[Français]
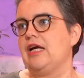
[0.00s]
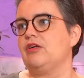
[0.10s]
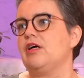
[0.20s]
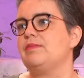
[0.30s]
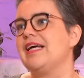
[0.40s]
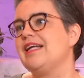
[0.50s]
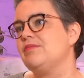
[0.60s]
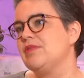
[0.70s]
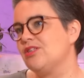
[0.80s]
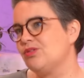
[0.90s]
Alors après, à la
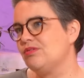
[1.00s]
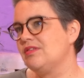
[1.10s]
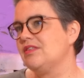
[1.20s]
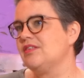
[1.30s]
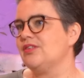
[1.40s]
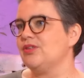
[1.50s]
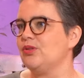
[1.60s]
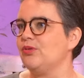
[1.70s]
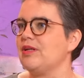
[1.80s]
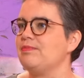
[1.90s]
maison, euh,
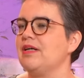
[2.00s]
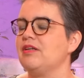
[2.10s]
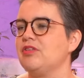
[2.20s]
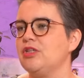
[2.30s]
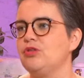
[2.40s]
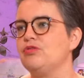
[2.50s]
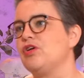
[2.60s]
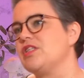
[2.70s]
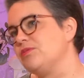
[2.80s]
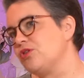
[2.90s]
on n'a pas un frigo
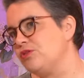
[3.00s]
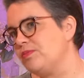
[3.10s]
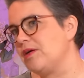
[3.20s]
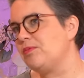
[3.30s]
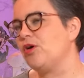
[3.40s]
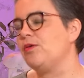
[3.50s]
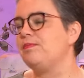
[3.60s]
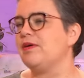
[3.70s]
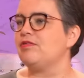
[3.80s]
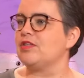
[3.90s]
forcément super propre,
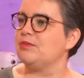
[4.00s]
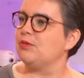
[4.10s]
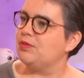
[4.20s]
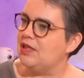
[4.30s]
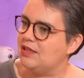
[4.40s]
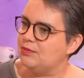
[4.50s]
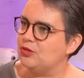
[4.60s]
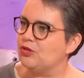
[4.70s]
pas forcément pile à la bonne